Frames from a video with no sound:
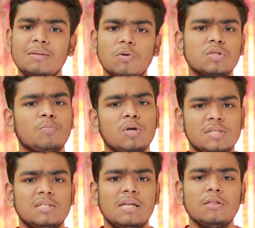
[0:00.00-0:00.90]
তিন বছর
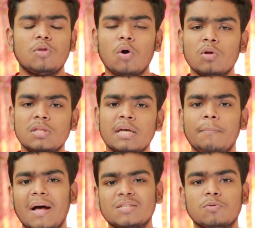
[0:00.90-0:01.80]
বয়সে ছিলেন তখন
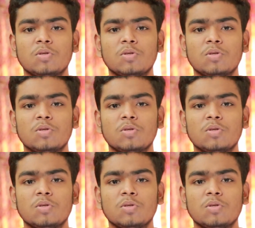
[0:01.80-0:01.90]
থেকে পাঁচ